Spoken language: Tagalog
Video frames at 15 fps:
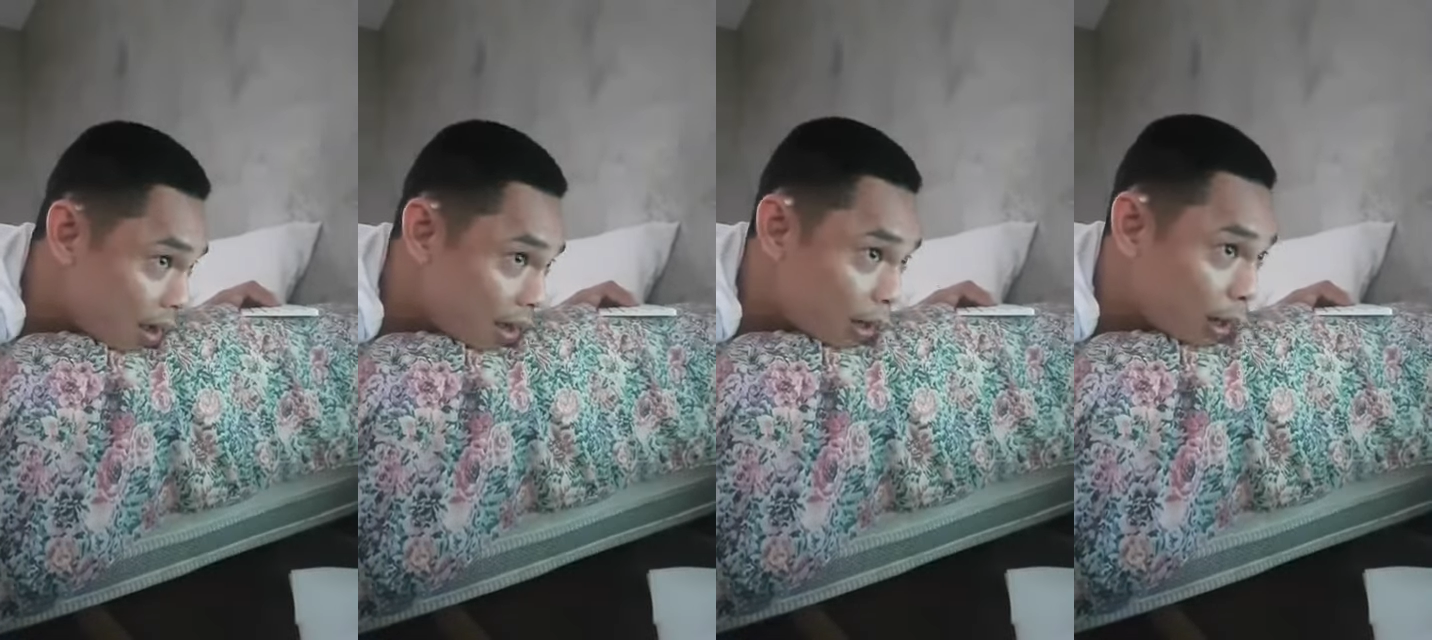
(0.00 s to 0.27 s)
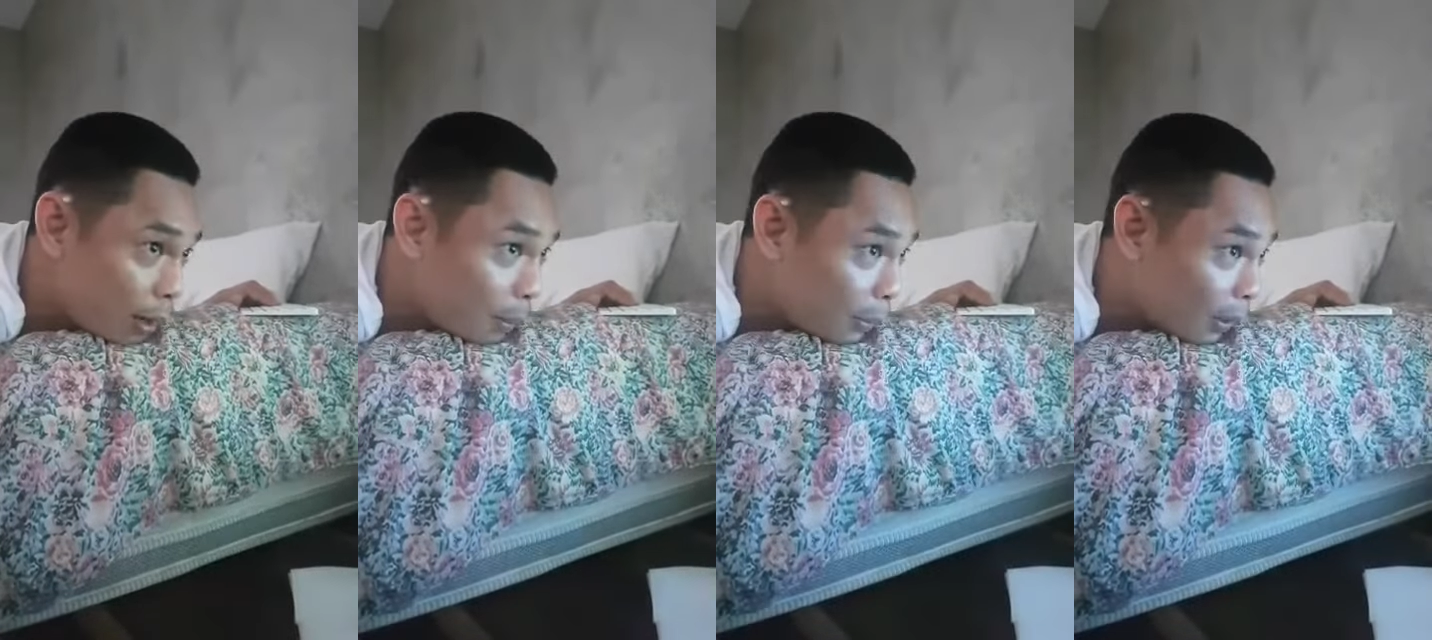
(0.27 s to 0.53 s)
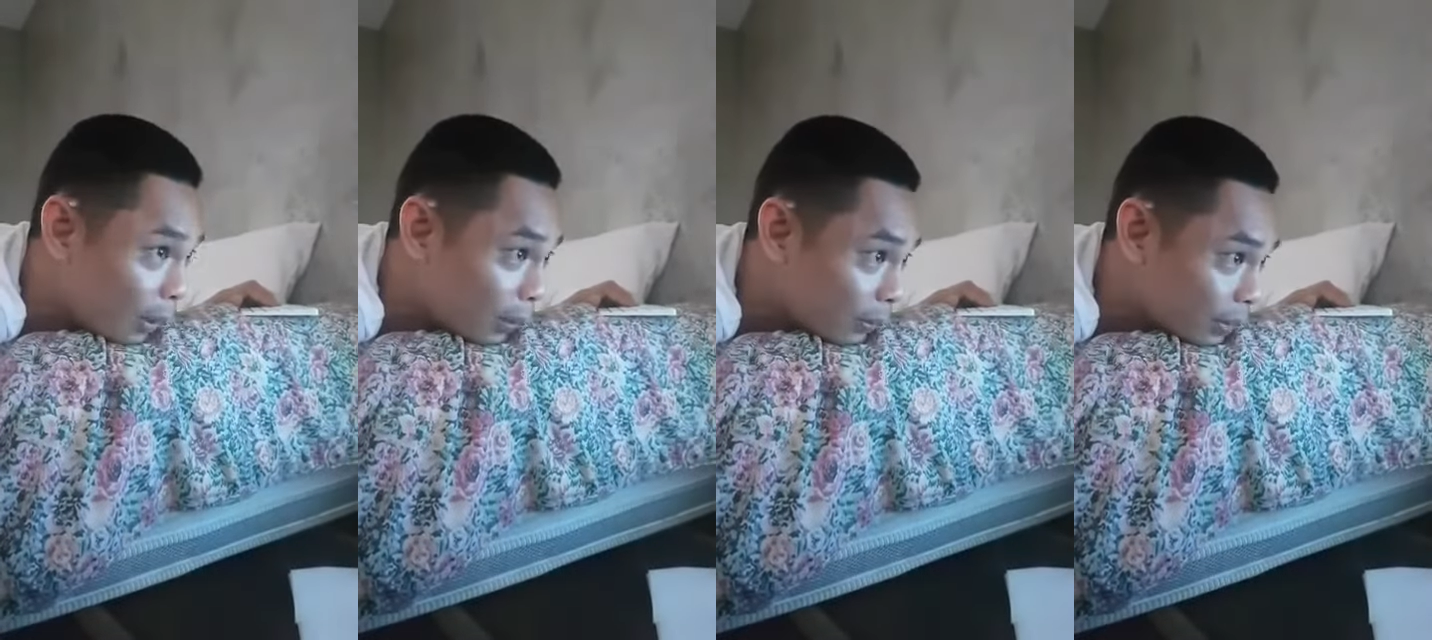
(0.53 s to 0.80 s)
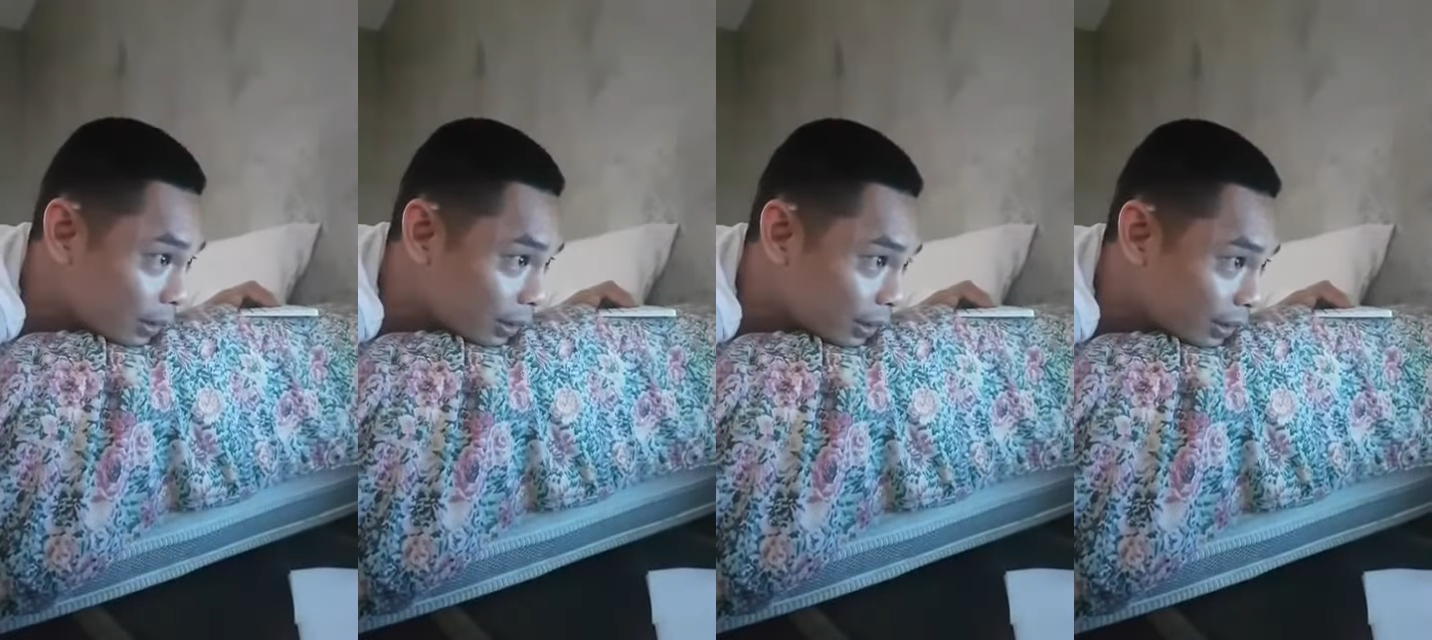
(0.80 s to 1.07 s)
Opo.
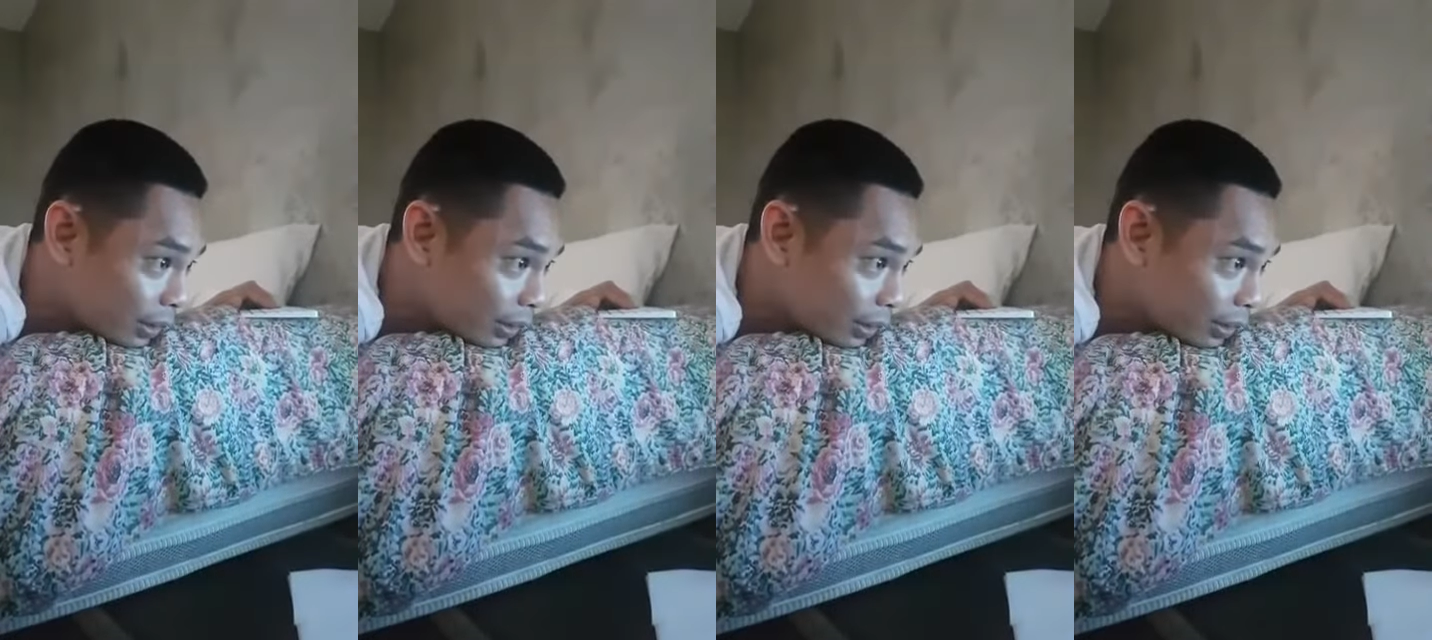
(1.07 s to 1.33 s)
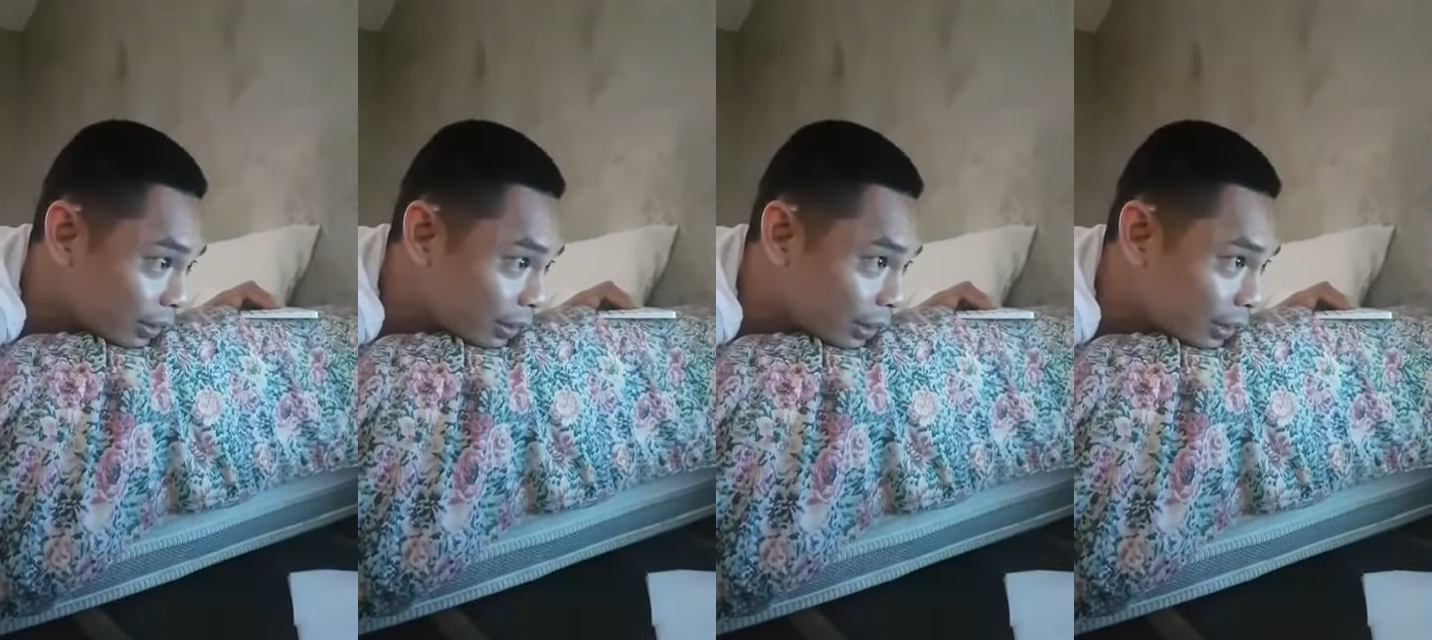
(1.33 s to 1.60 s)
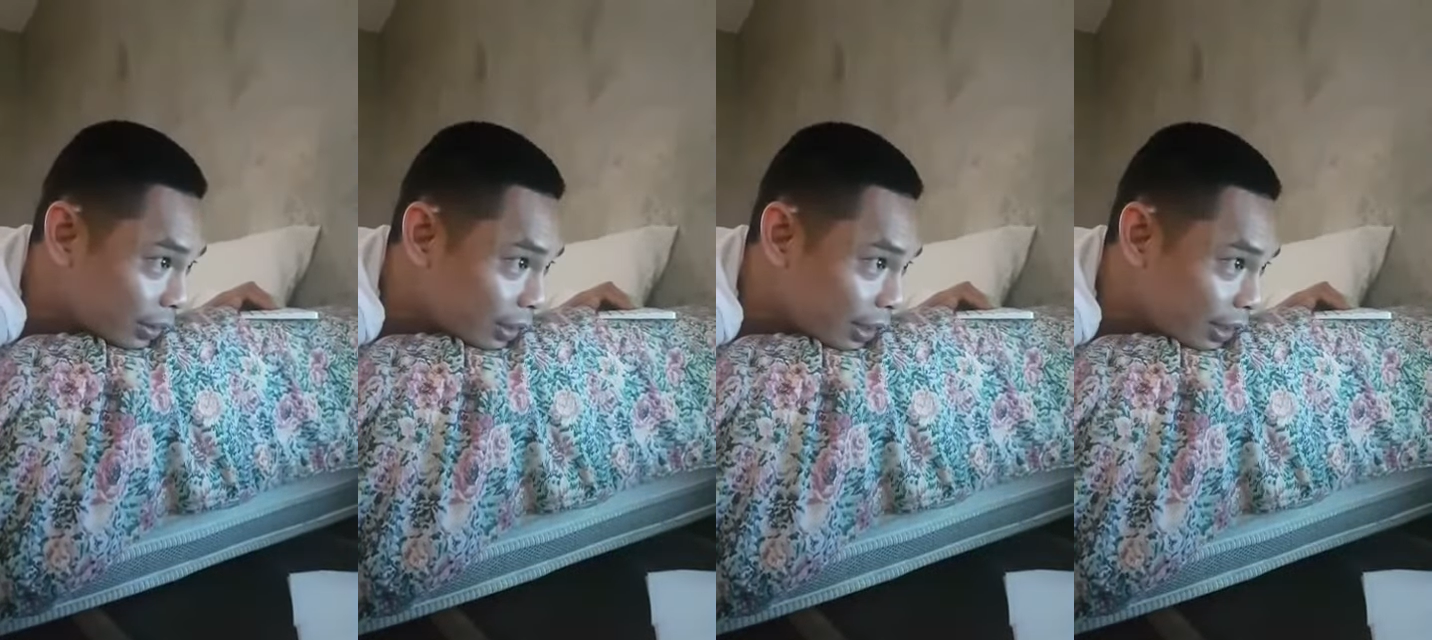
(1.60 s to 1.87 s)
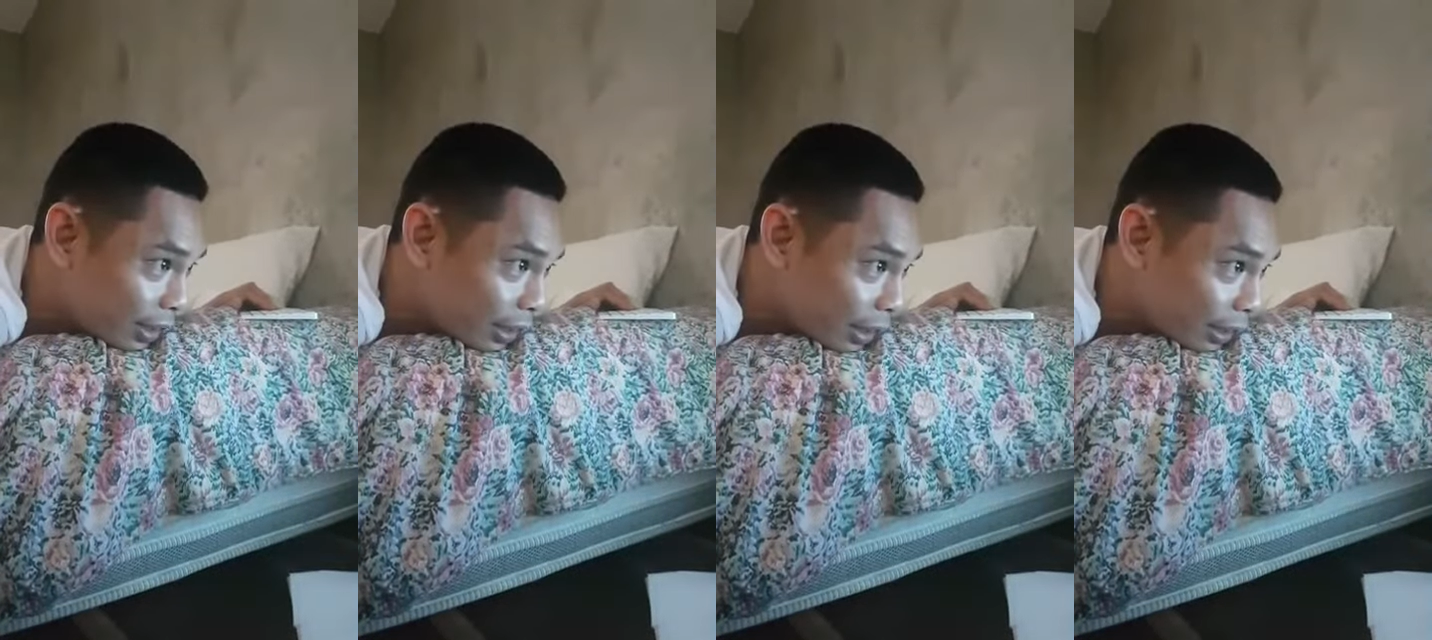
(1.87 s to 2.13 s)
Hindi yun na
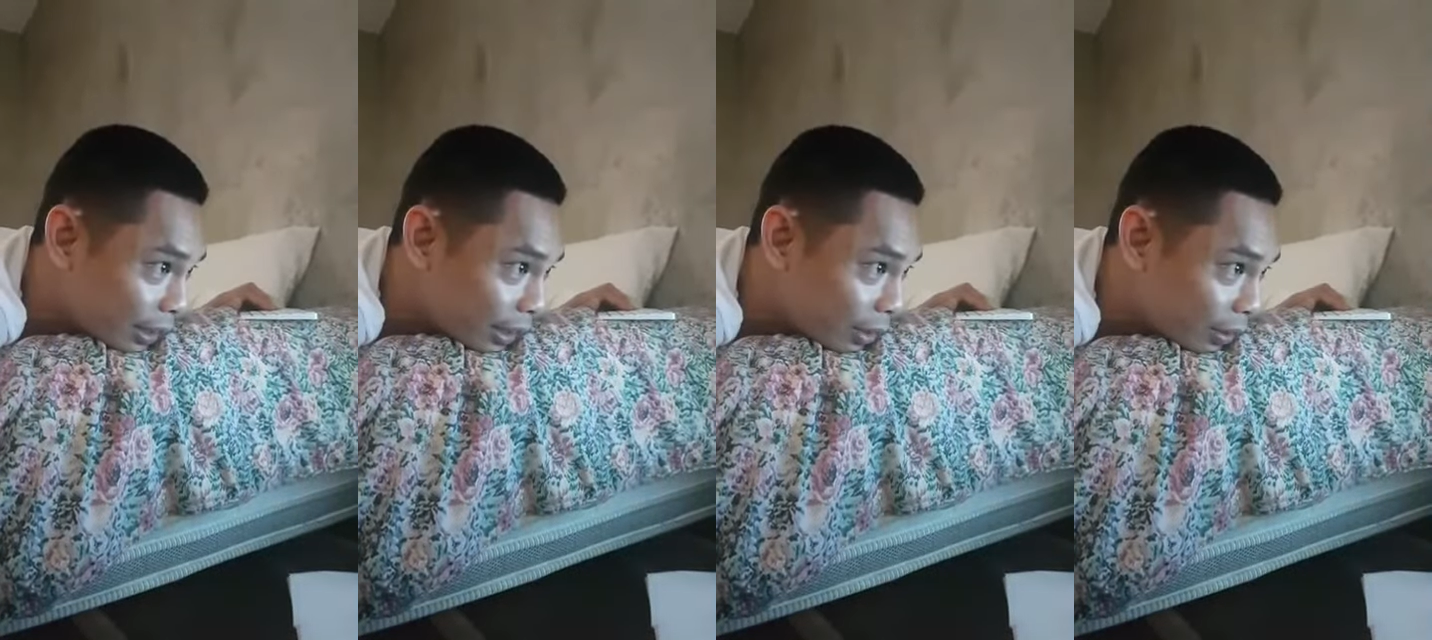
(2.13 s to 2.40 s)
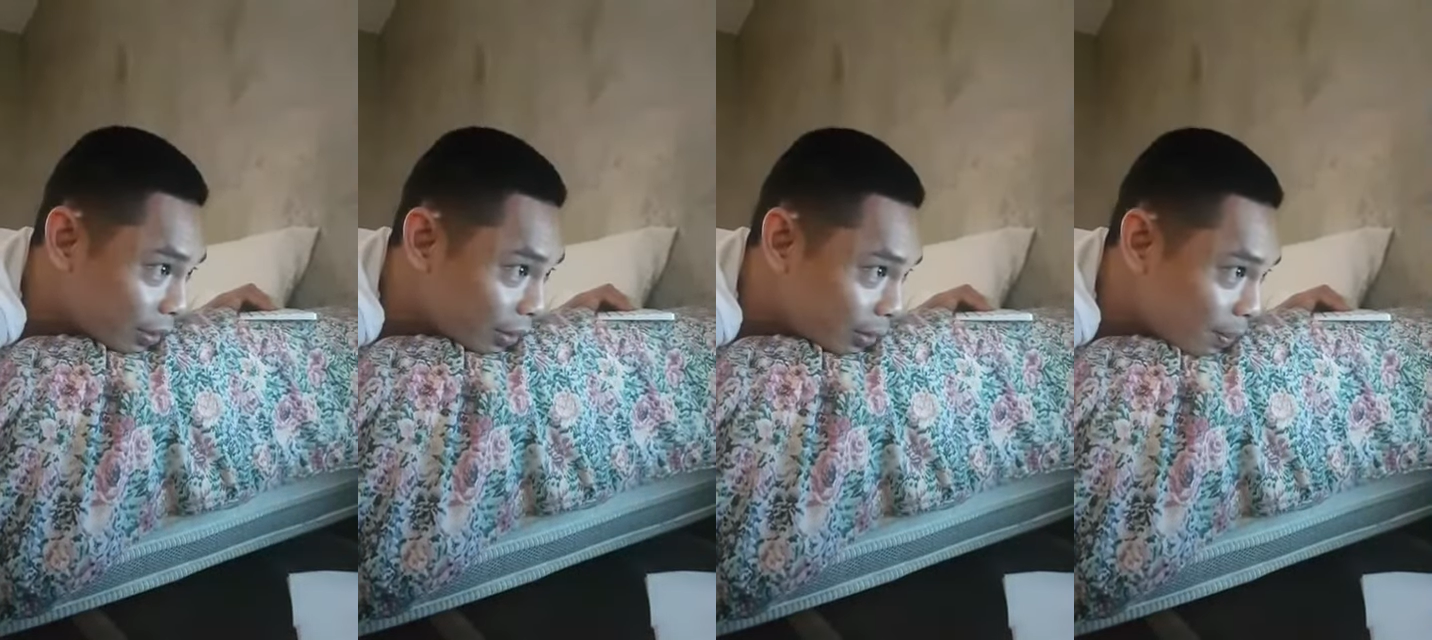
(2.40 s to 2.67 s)
itatanong.